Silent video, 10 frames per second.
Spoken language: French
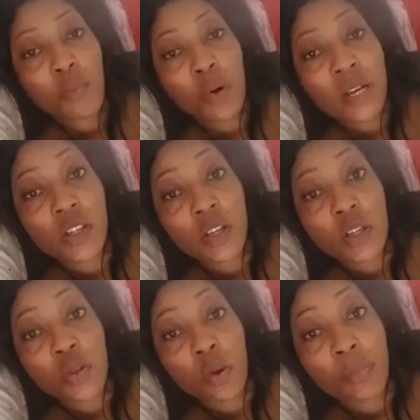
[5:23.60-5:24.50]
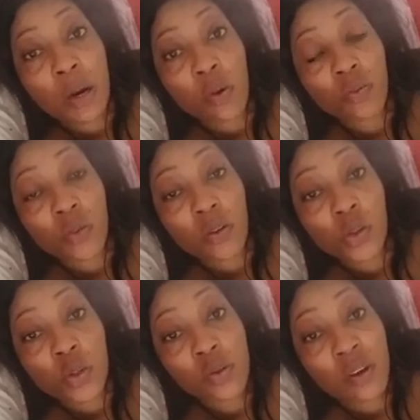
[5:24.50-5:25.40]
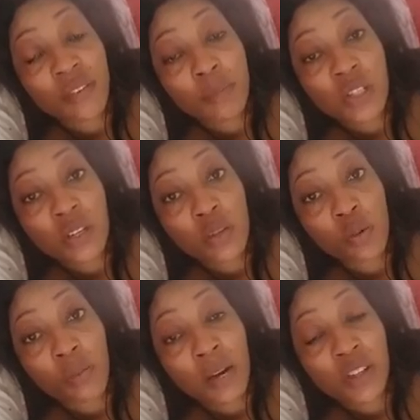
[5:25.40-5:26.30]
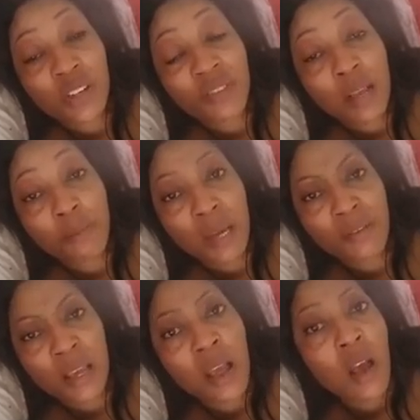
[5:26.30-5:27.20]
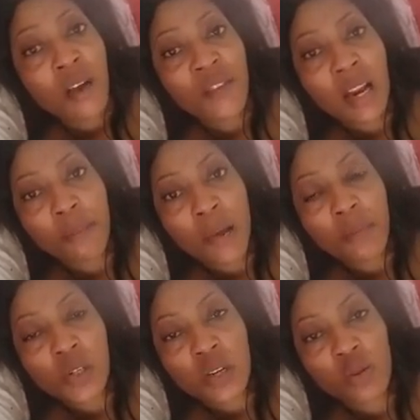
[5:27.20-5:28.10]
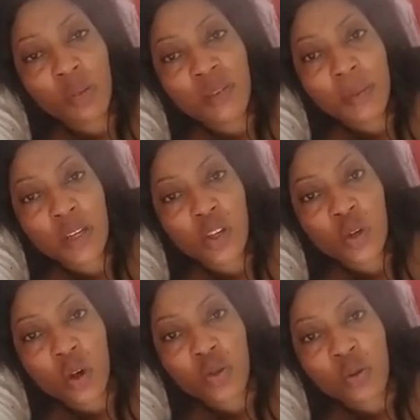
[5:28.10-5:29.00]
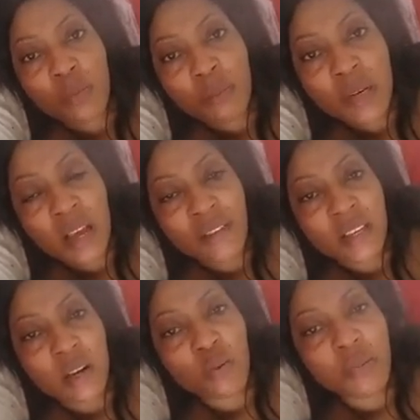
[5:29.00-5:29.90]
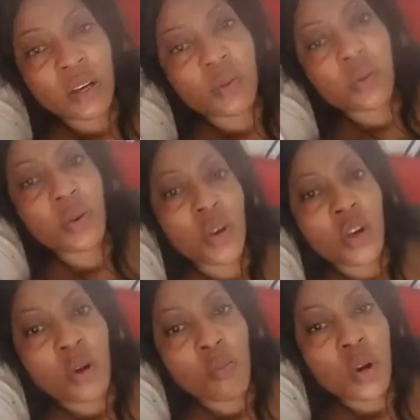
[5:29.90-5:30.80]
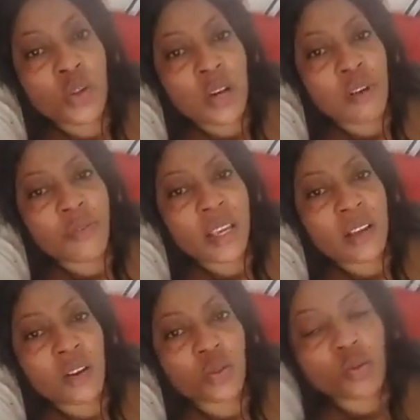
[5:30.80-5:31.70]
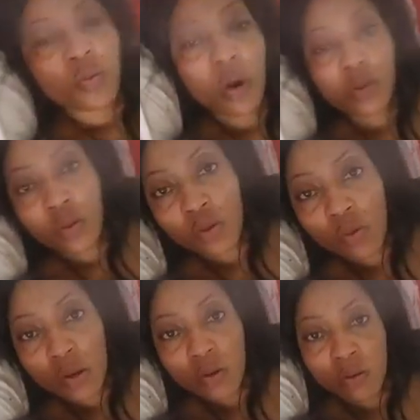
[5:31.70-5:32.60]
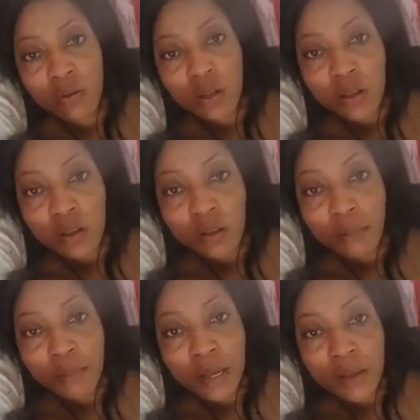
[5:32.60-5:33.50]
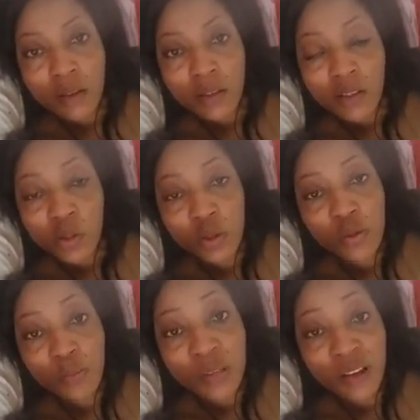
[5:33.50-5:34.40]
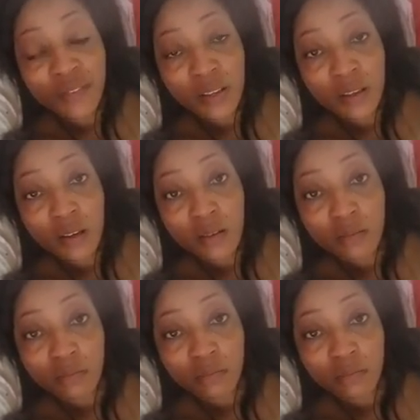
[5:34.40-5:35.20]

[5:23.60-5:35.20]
pour les gens qui ne sont pas contents que je sois avec Michel et Somba, que j'ai fait la paix avec elle. Fais la paix à Michel et Somba, ne veut pas dire que je dors sur le même lit avec elle ou bien que moi je la fréquente ou quoi que ce soit, non. Mais je suis bien avec elle.